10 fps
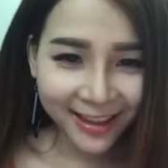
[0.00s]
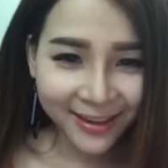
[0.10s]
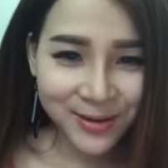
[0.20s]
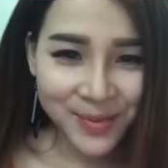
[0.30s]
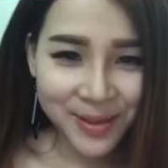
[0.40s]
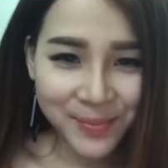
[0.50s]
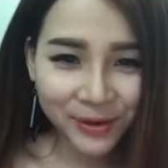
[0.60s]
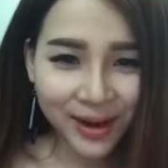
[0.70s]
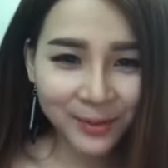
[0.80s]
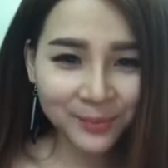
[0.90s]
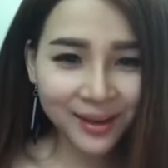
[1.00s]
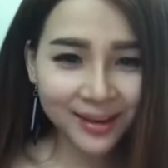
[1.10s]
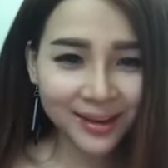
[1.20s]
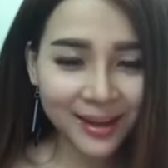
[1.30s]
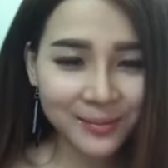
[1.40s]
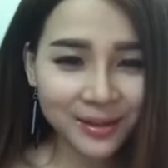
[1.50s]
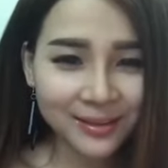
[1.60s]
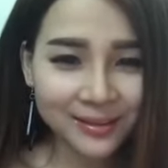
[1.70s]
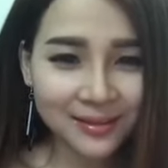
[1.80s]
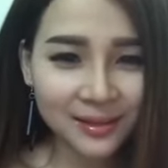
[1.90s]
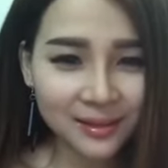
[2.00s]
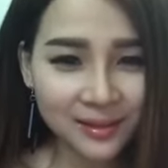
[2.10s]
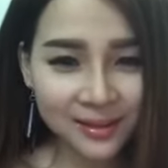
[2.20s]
Cô bé mùa đông biết khi nào mới được được như